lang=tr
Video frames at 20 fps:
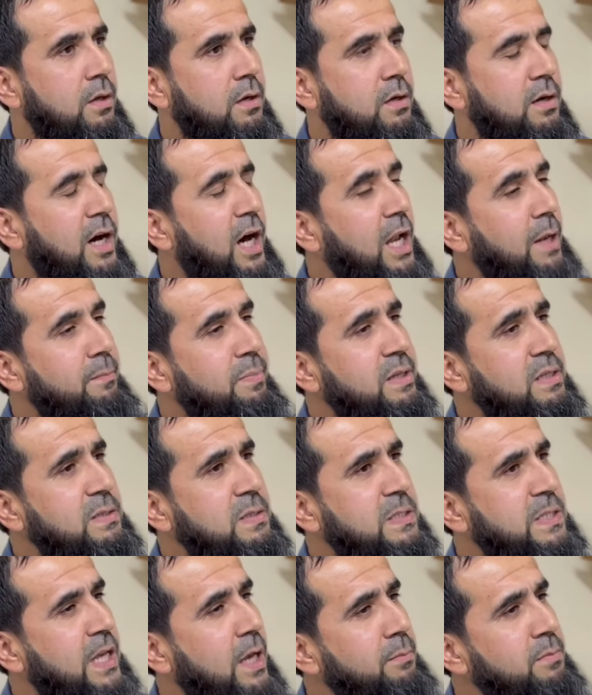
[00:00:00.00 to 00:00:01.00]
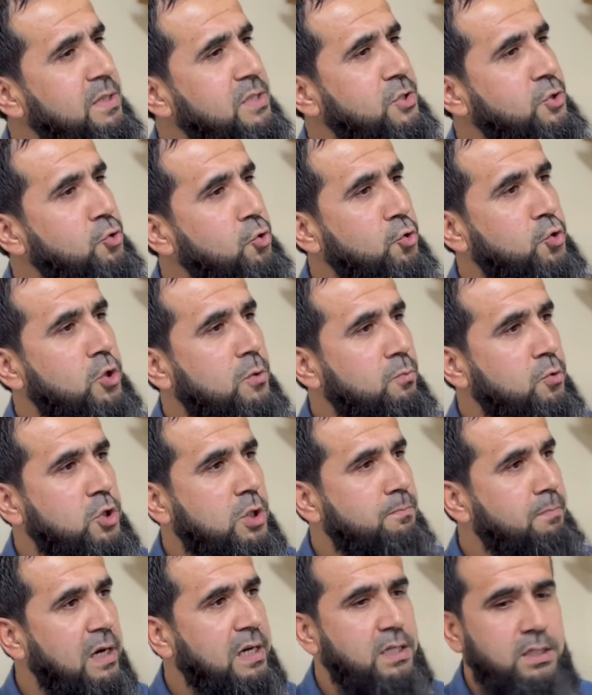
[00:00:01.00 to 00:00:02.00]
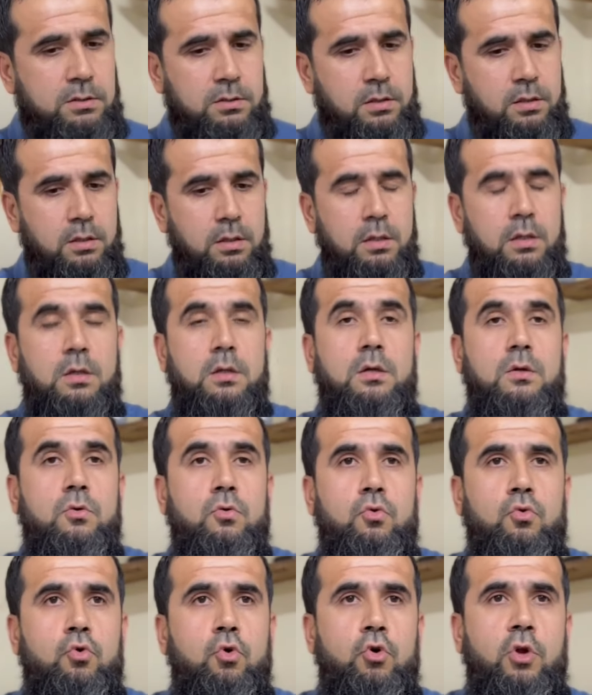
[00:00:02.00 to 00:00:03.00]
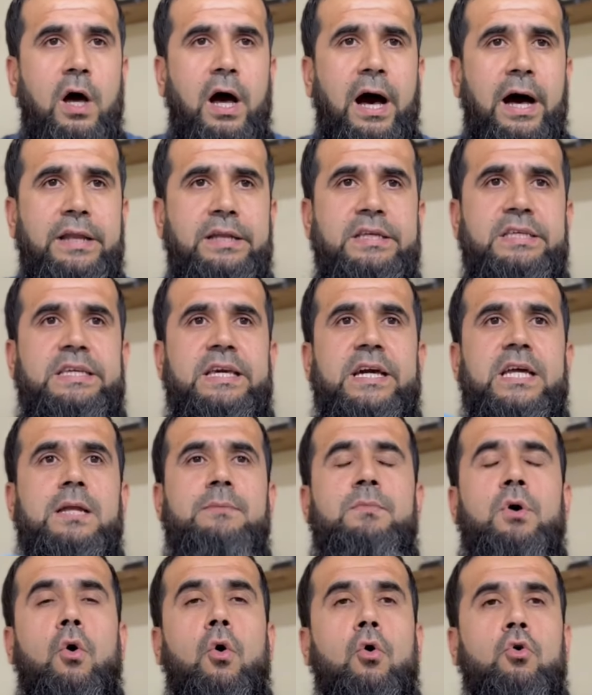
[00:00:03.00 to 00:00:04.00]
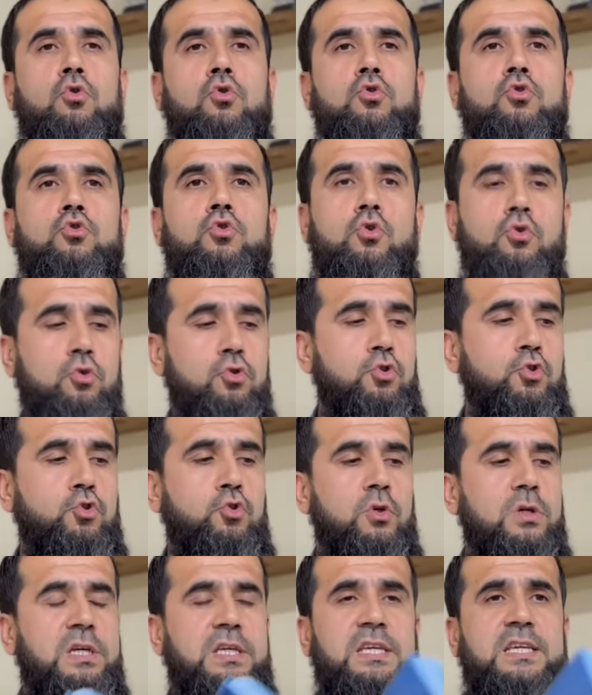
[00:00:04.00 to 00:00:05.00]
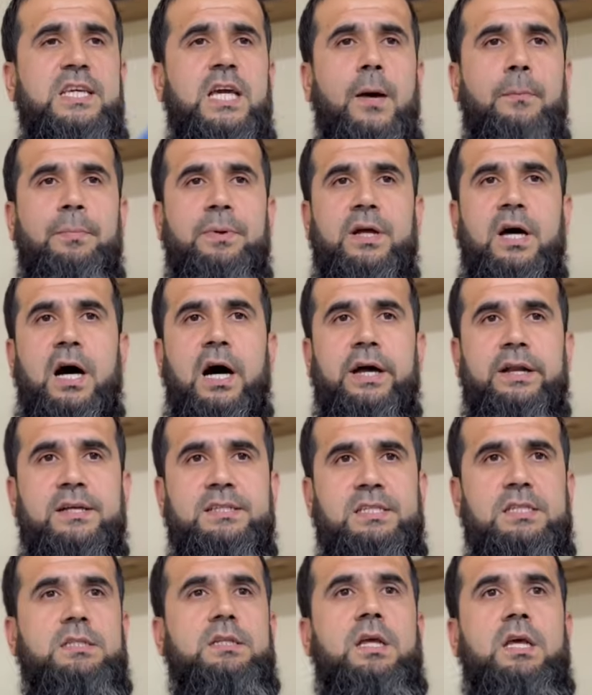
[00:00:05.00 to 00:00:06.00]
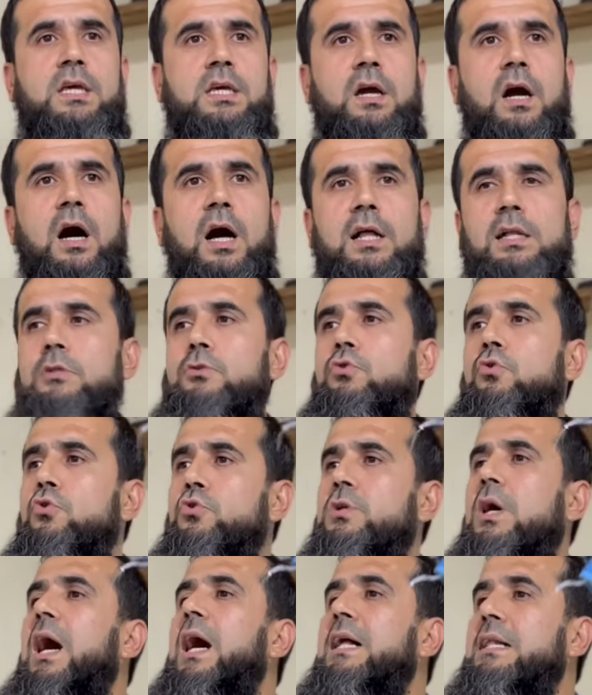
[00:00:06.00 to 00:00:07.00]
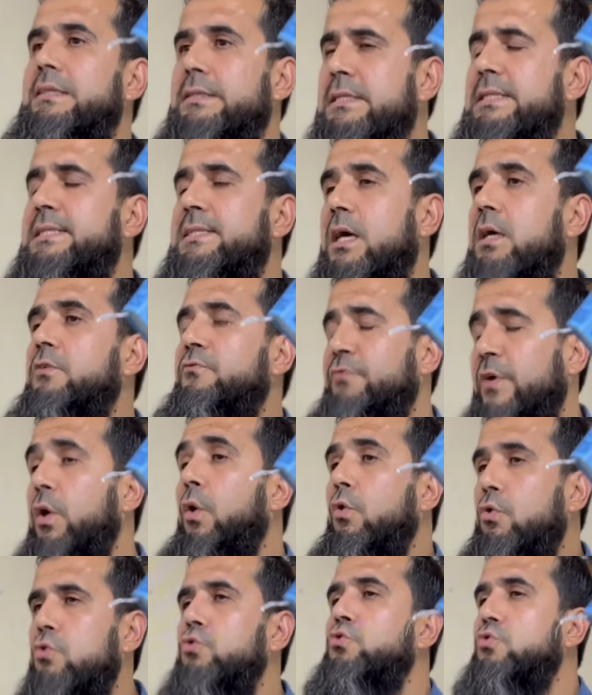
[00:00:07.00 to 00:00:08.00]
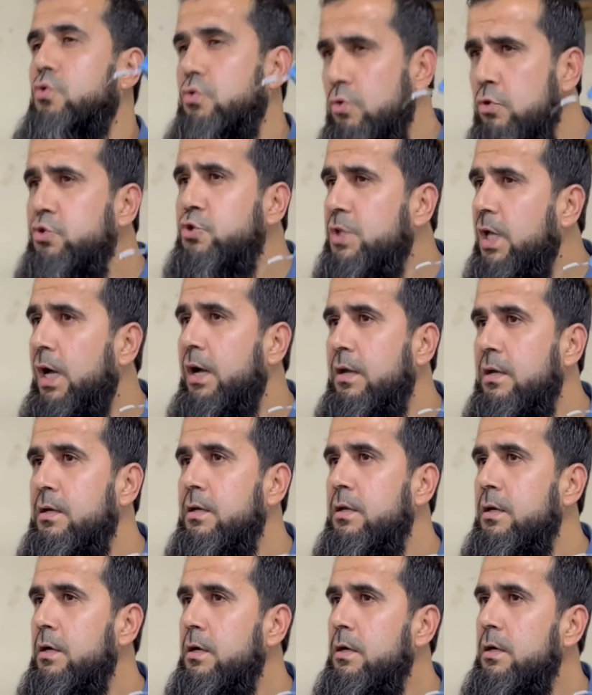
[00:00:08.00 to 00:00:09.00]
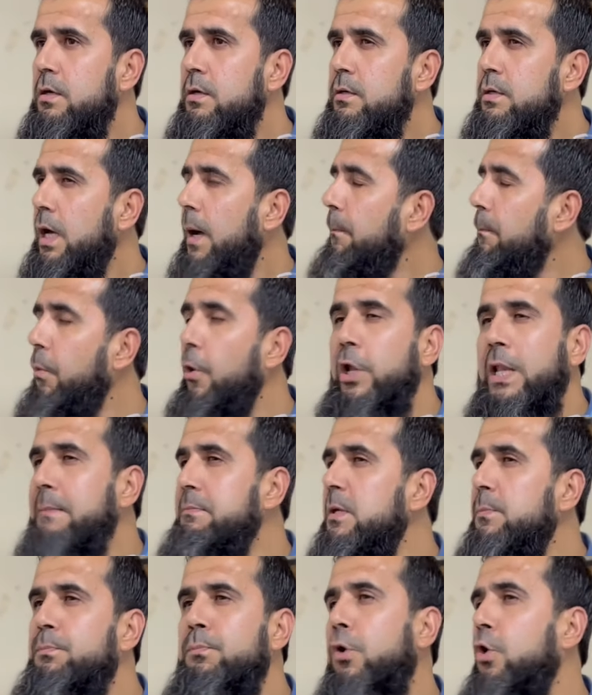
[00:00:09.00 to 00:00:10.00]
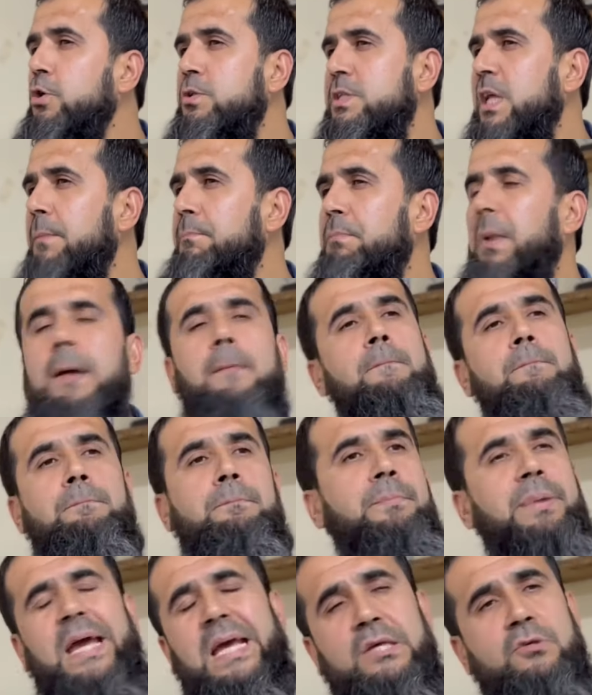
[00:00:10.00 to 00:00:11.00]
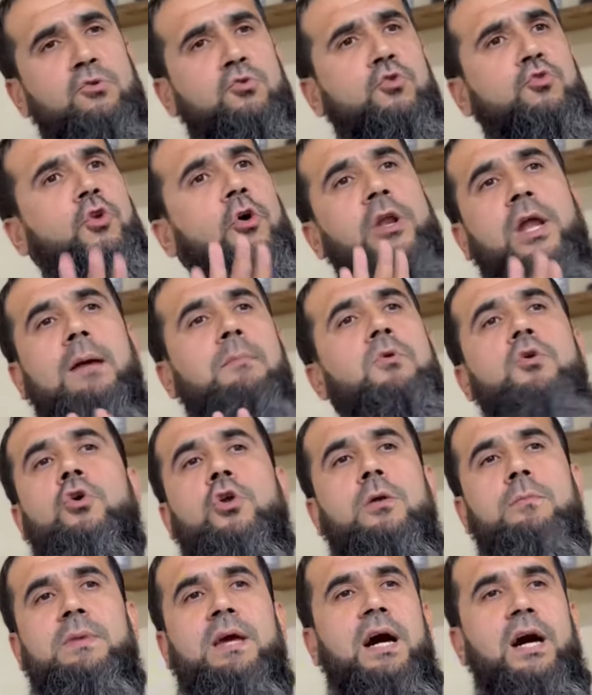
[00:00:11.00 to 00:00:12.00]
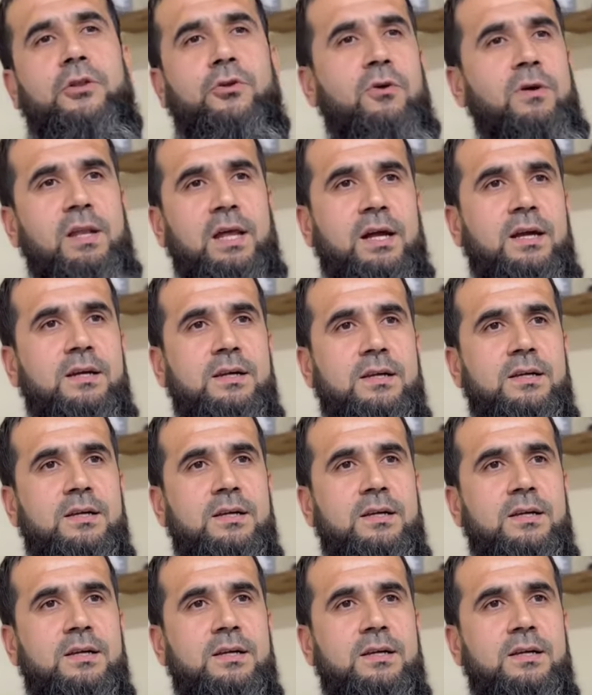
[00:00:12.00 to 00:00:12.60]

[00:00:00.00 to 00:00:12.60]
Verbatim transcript: Kalbin temiz şudur budur bakın Kur'an-ı Kerim'i okuduğunuz şu iki yaprağı arasındaki 606 sayfayı okuduğunuzda yani böyle bir porte ben pek göremiyorum yani öyle.